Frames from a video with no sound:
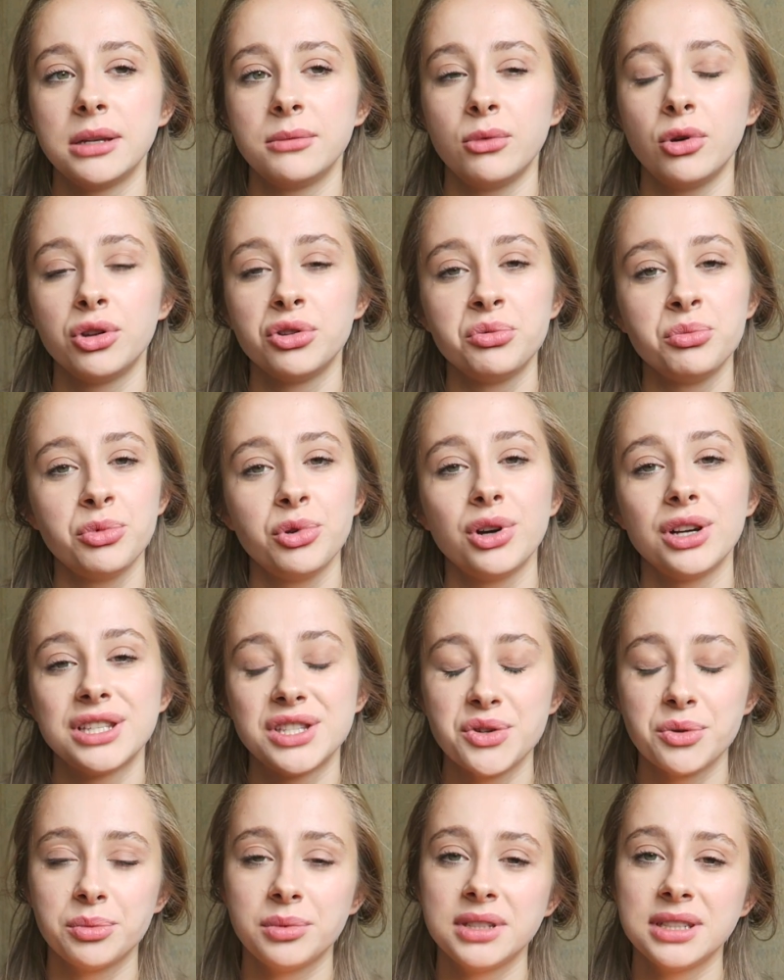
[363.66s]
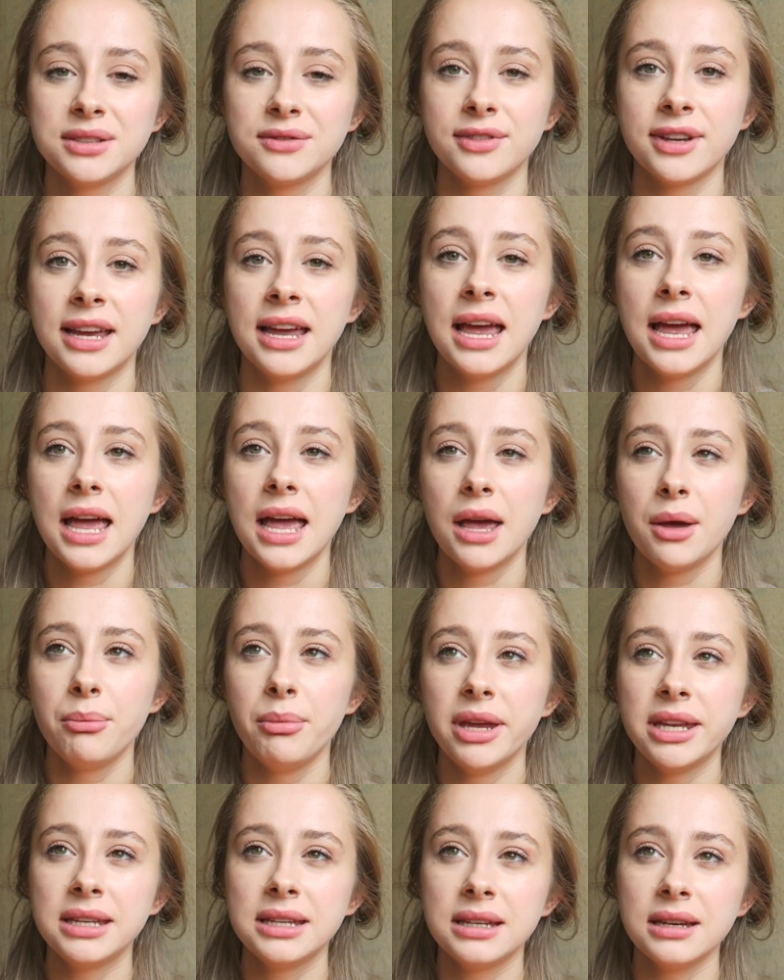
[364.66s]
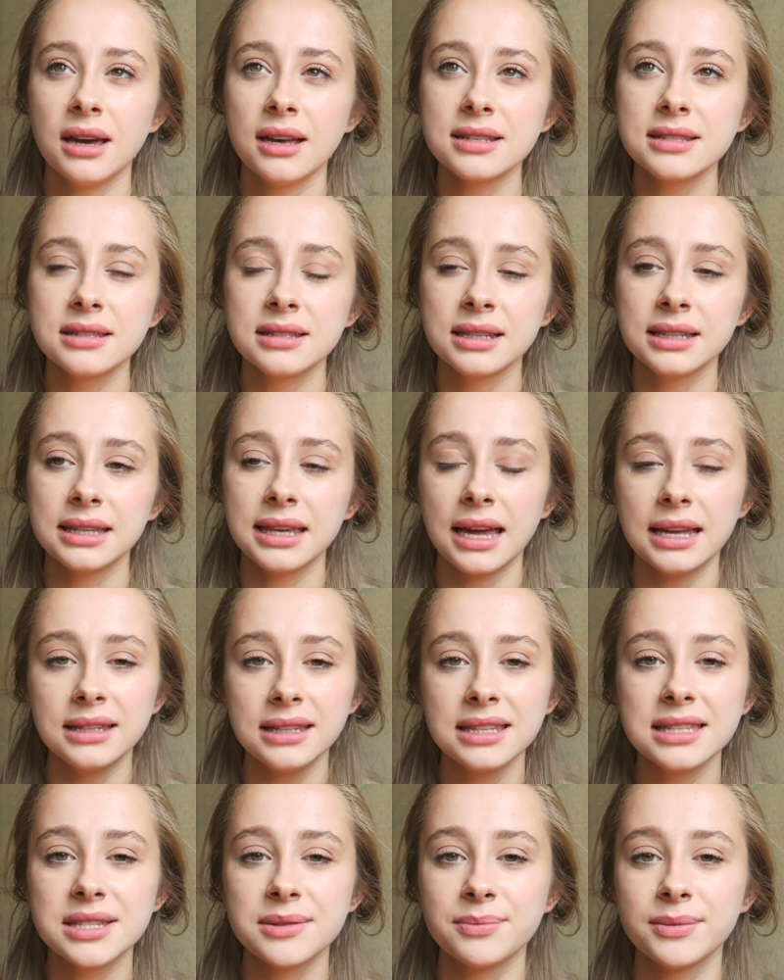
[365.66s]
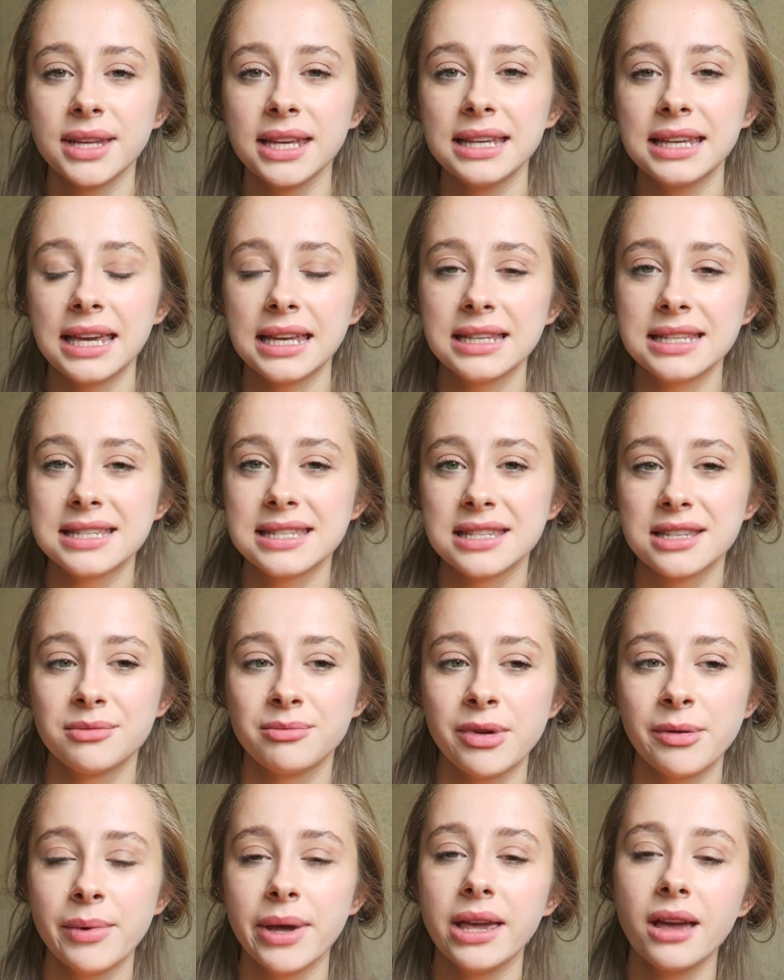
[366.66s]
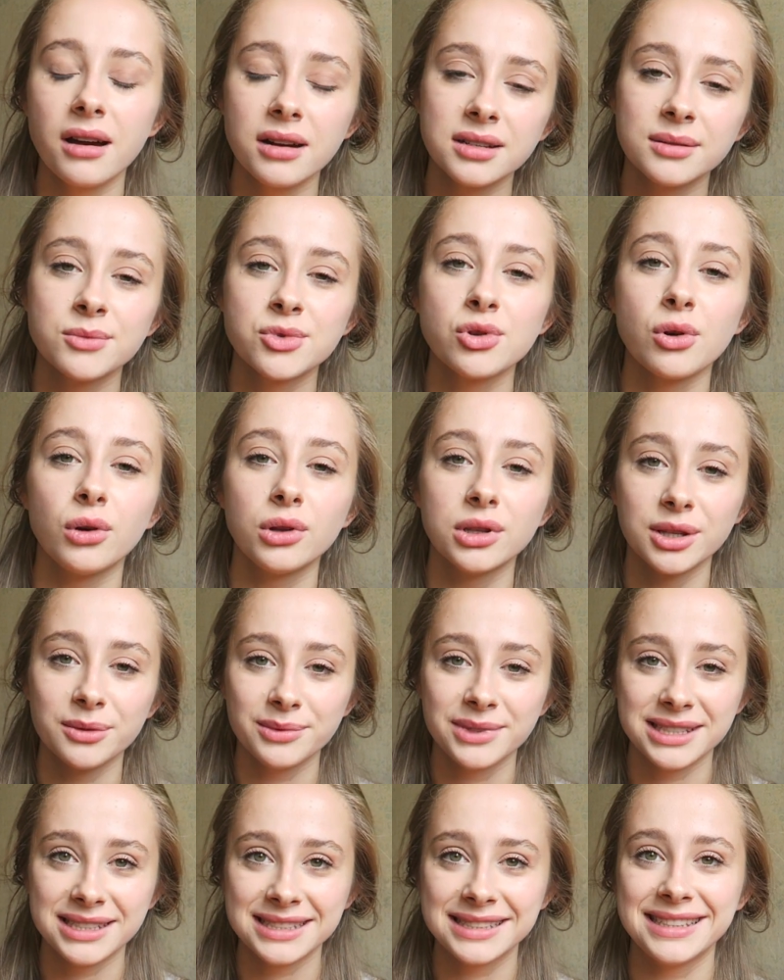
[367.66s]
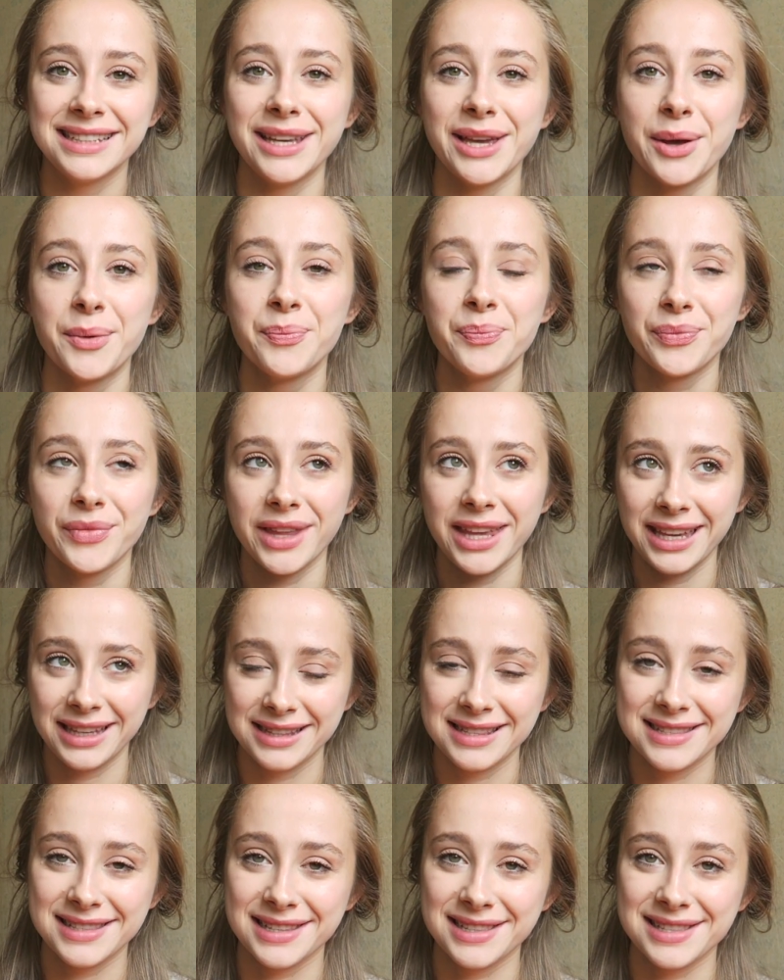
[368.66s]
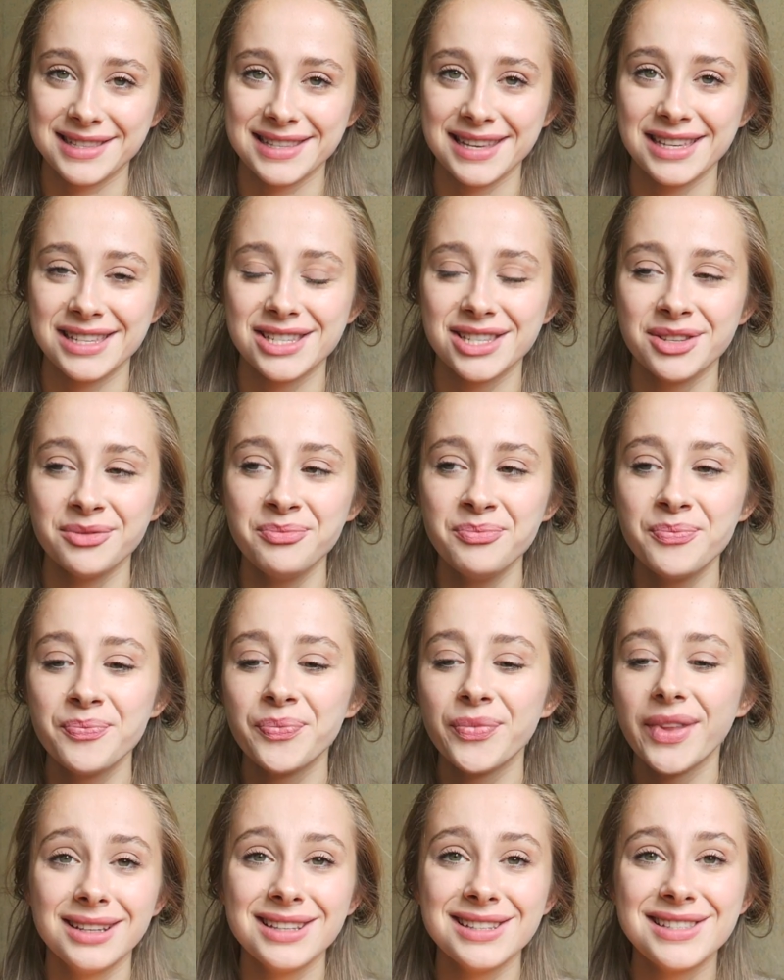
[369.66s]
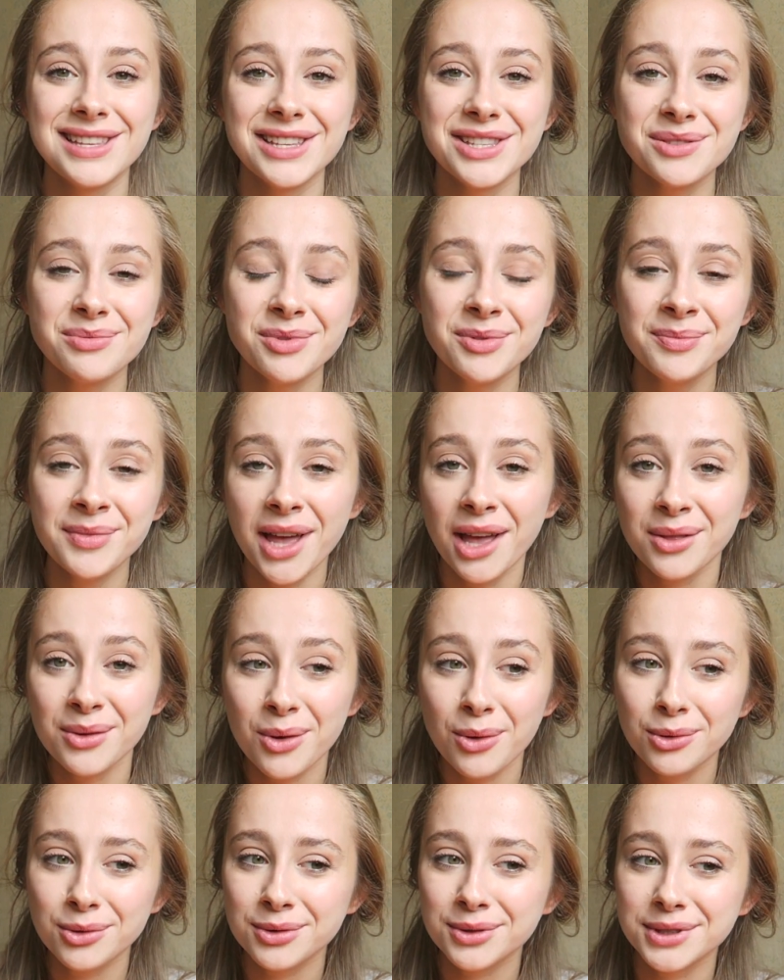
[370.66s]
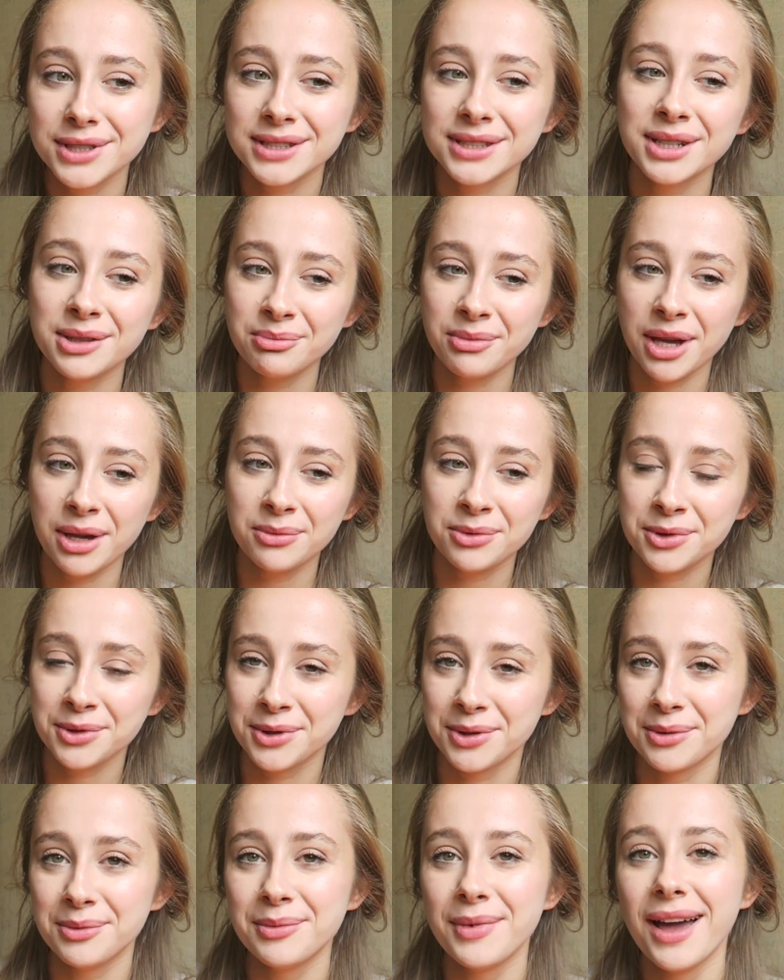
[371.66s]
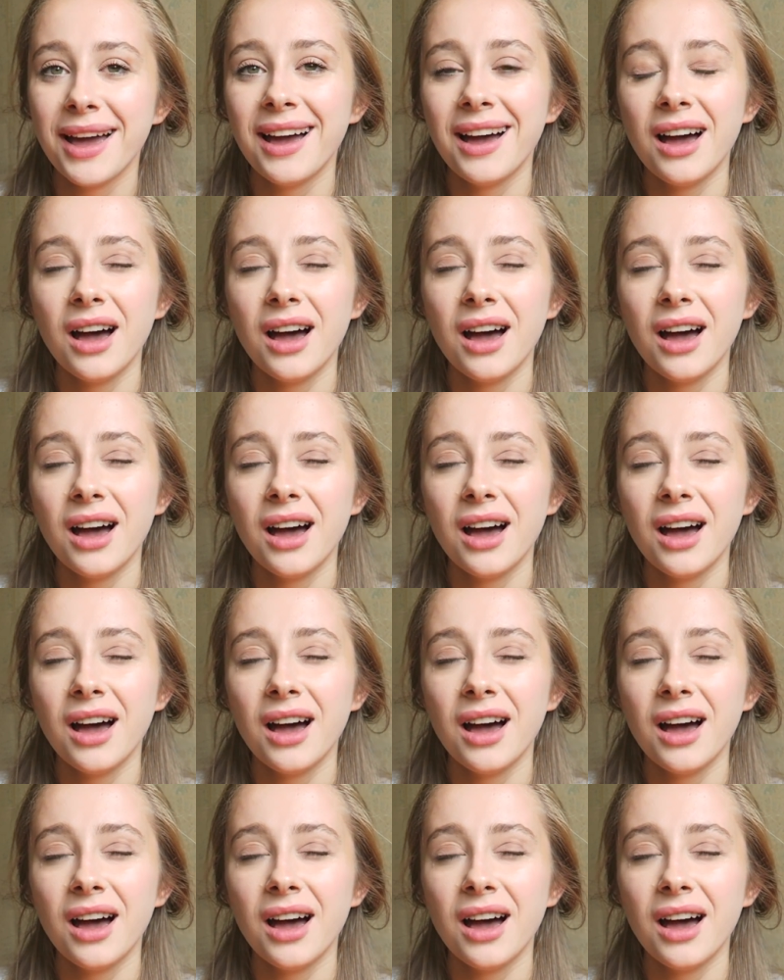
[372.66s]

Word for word: benim önümü açabilir ve beni aslında kendi içinde geliştirmeme yardımcı olabilir diye iktisatı seçtim. Seçimimden oldukça da memnunum.